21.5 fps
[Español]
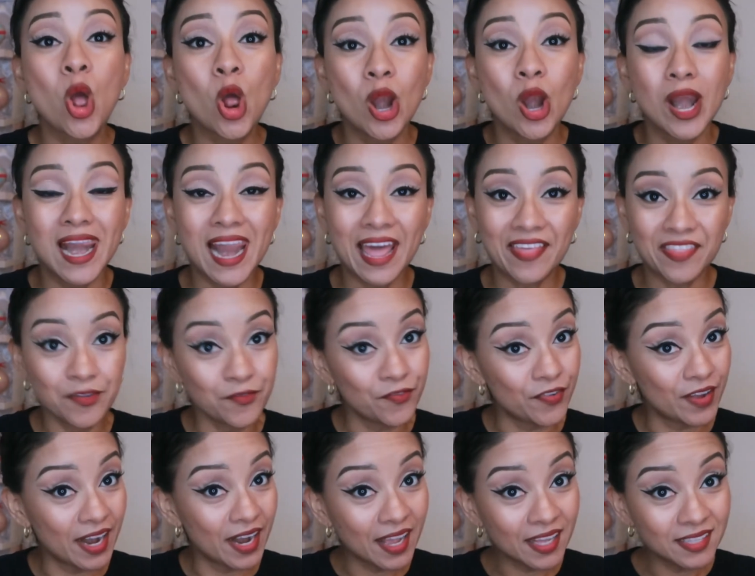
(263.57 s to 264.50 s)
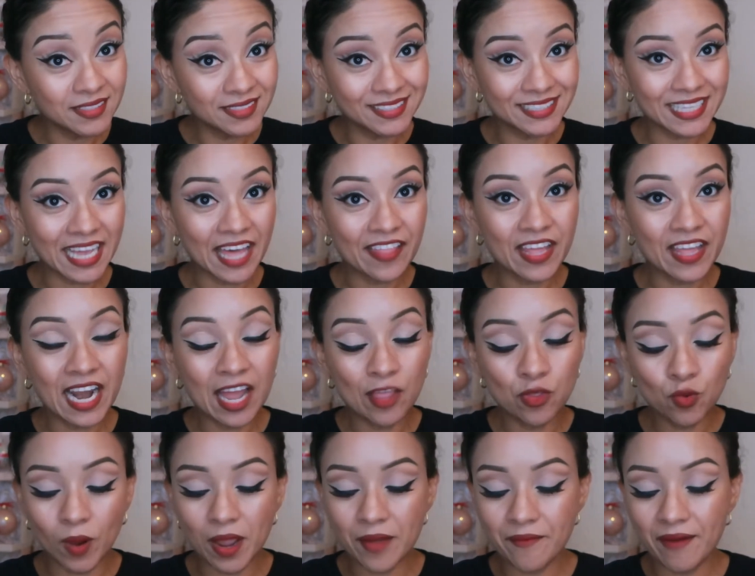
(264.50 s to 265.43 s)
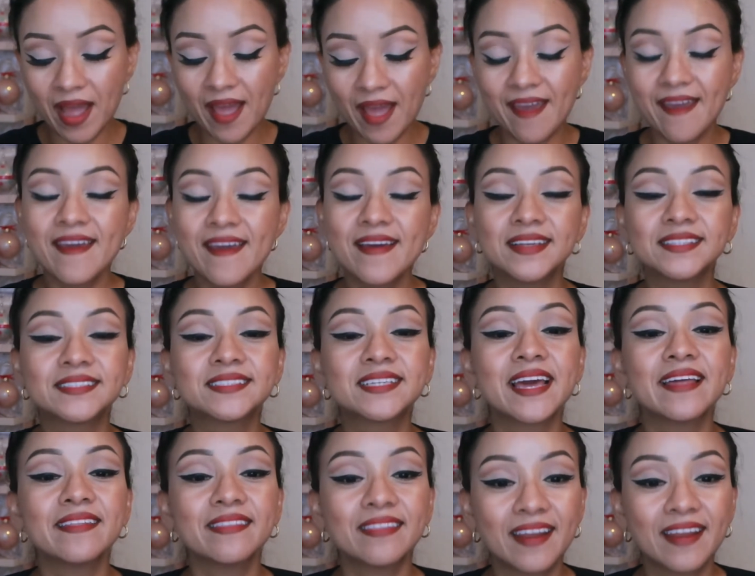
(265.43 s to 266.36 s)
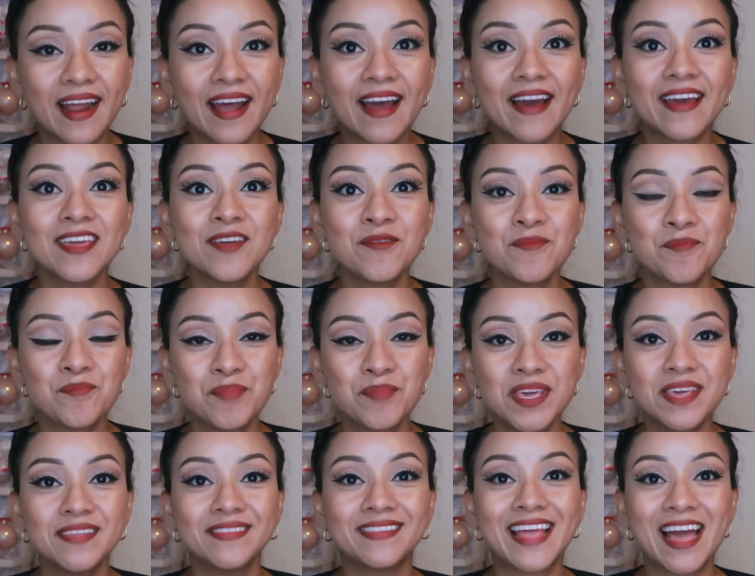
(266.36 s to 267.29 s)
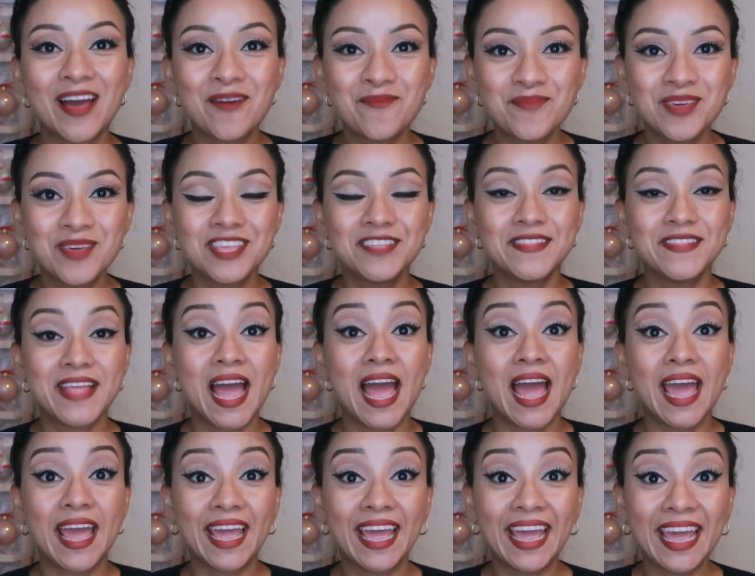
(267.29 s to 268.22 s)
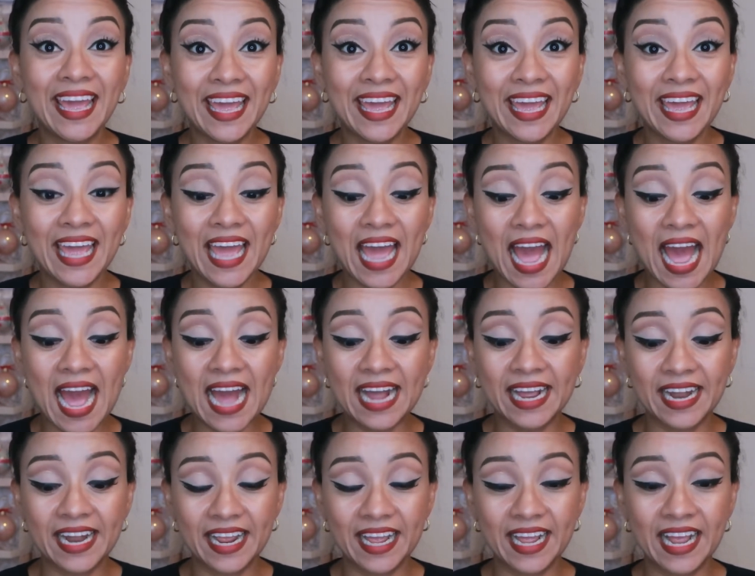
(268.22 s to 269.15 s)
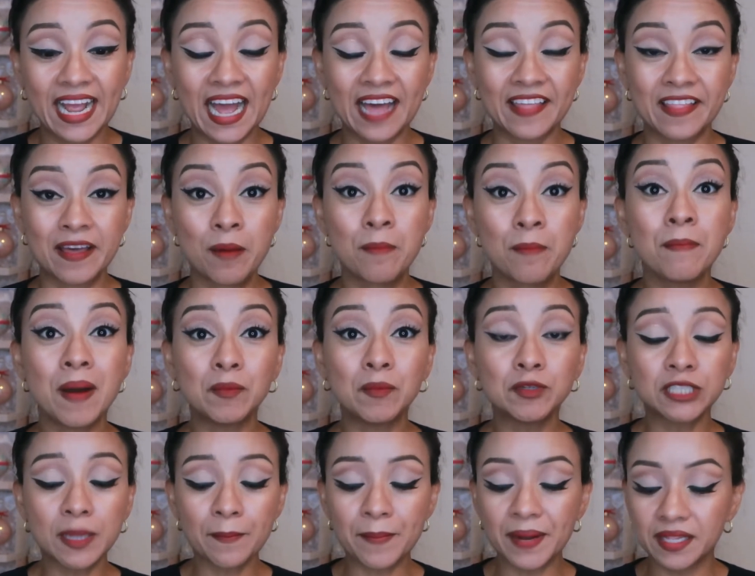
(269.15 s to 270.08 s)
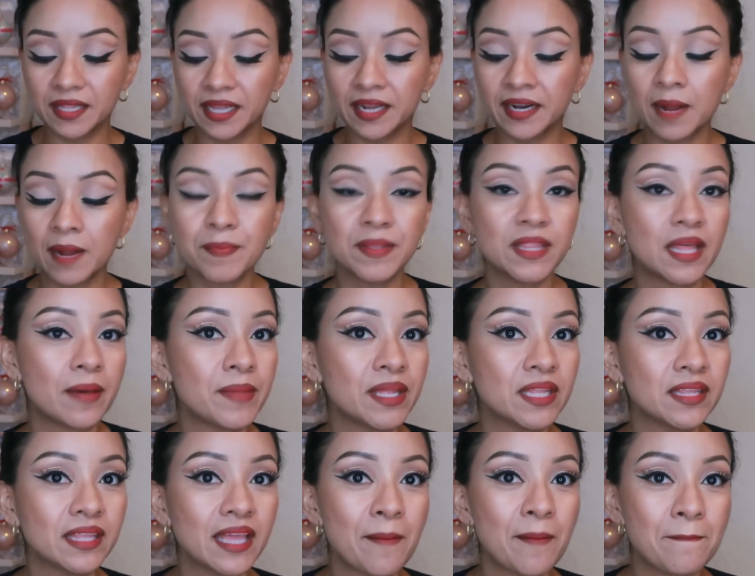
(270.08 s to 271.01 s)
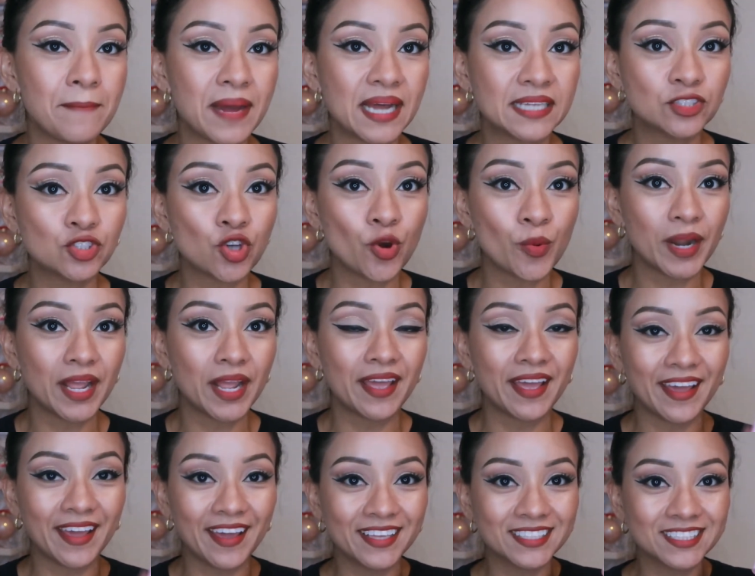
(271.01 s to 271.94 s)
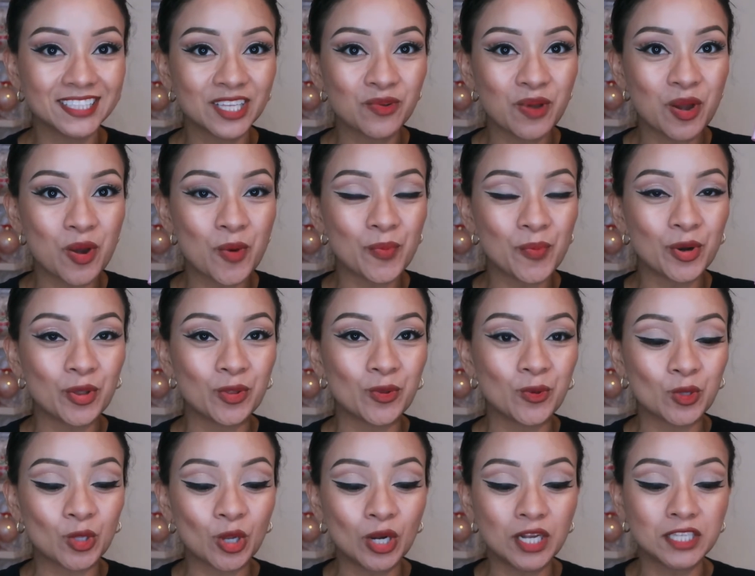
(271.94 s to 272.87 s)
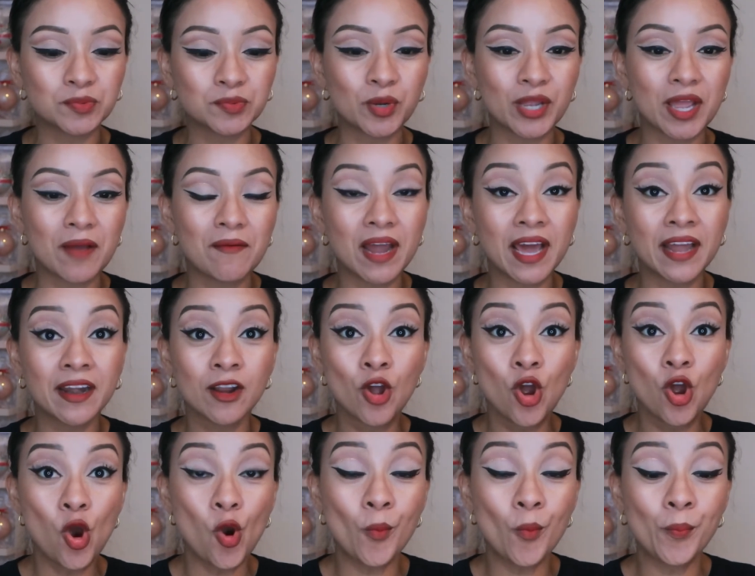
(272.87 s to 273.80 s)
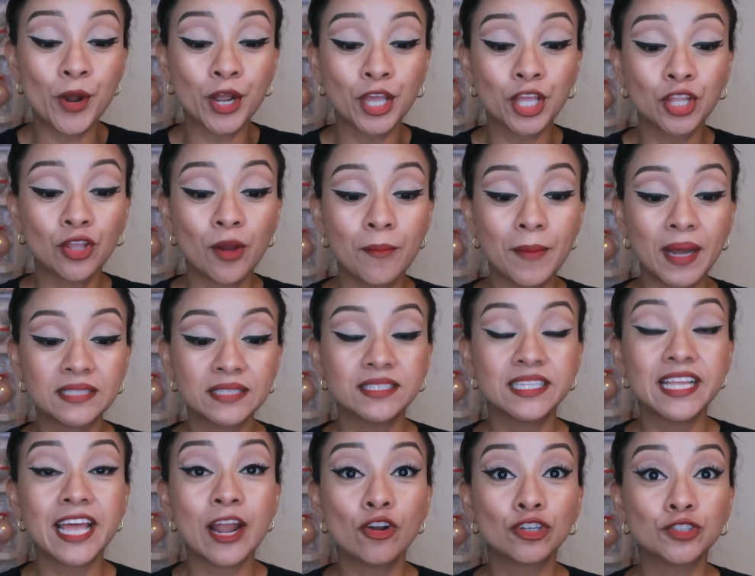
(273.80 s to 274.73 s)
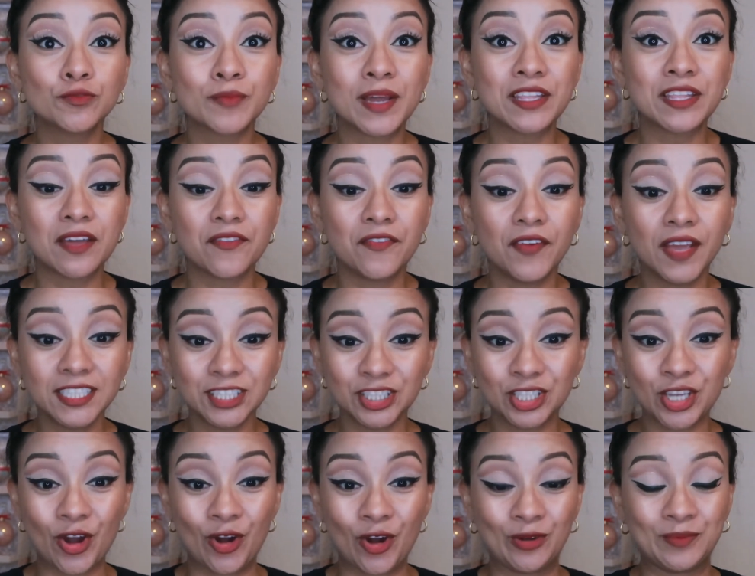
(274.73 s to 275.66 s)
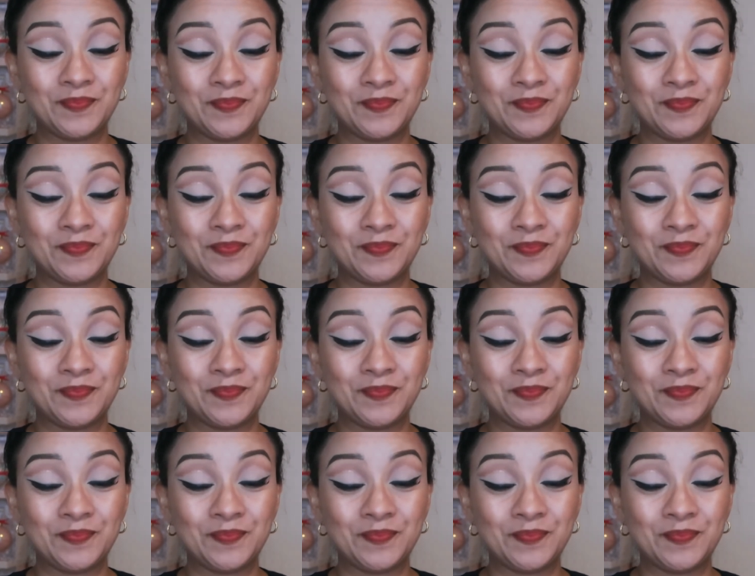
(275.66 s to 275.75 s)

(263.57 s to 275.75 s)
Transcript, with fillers: la diferencia de la nueva es que trae vitamina E agregada. Vamos a aprender rápidamente más sobre este nuevo producto, les voy a hablar un poquito más de los beneficios.